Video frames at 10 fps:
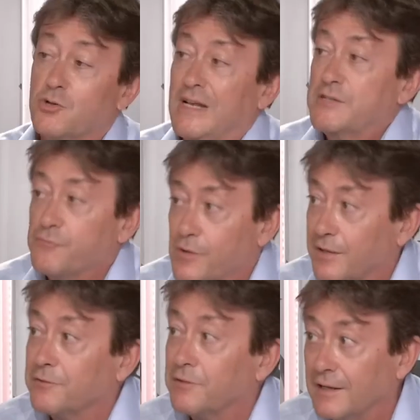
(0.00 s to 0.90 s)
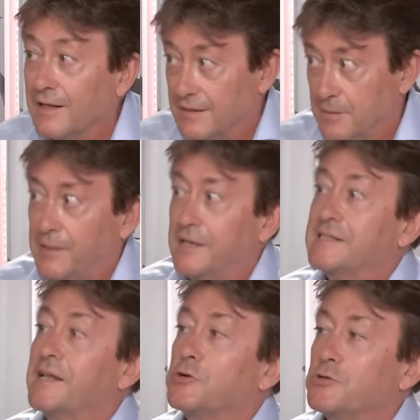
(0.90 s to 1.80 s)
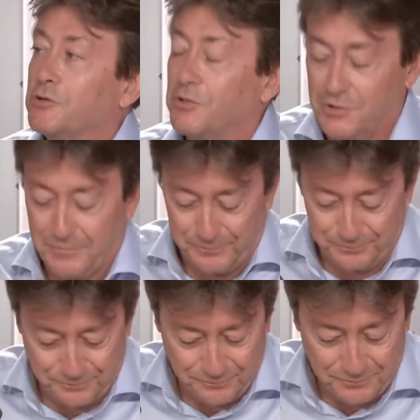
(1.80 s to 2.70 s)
el esfuerzo de, venir. gracias por la invitación.